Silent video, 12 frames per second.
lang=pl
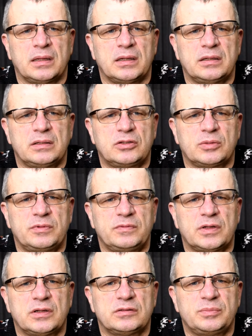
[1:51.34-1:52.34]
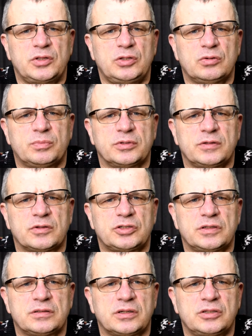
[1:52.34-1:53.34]
Y, to by wiele zmieniło, ponieważ
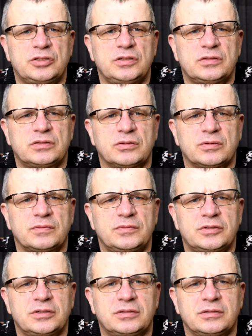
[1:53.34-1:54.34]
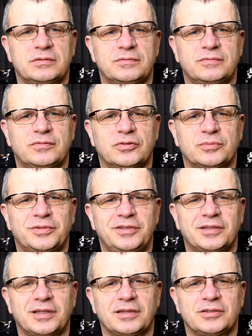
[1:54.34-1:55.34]
jest rencistą, a wizyty w WOMP
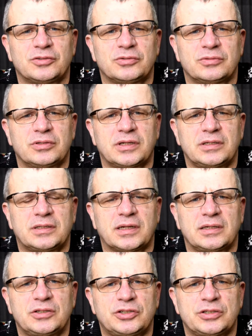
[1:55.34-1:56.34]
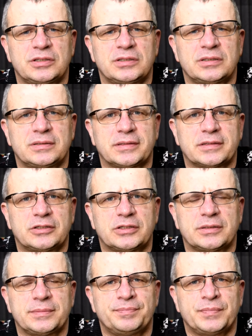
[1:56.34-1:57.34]
nie należą do najtańszych,
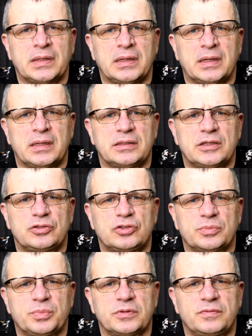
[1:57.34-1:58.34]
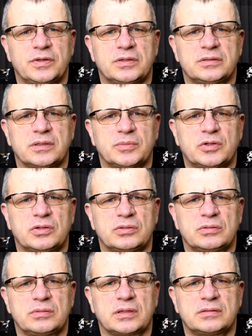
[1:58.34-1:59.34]
także też to potwierdzam,
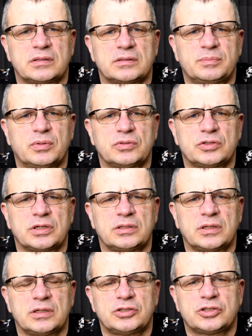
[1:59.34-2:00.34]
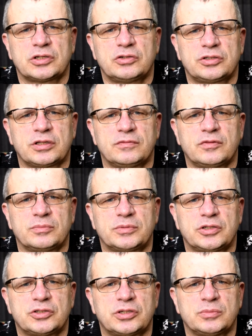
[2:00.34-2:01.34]
kroją jak za zboże, no ale z czegoś ten WOMP
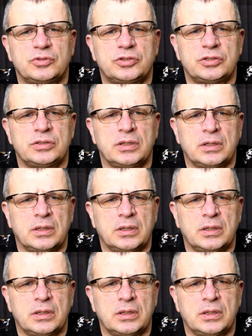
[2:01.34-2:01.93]
też się musi